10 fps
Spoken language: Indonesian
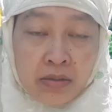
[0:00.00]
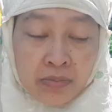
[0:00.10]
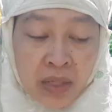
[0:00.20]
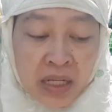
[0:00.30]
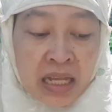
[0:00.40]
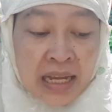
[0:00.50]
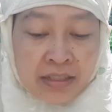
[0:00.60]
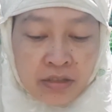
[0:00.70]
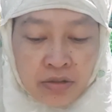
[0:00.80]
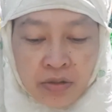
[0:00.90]

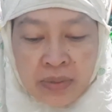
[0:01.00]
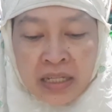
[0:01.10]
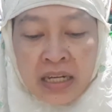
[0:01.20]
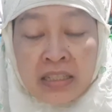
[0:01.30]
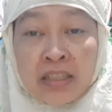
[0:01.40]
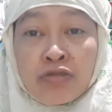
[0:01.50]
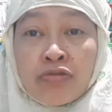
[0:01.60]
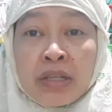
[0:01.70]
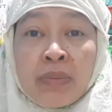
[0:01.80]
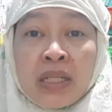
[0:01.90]
panggilan gitu loh panggilan kita
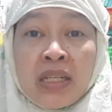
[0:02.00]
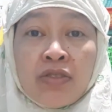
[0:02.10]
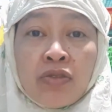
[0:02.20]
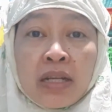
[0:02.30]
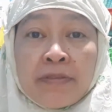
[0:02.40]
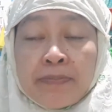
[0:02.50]
untuk ibadah sholat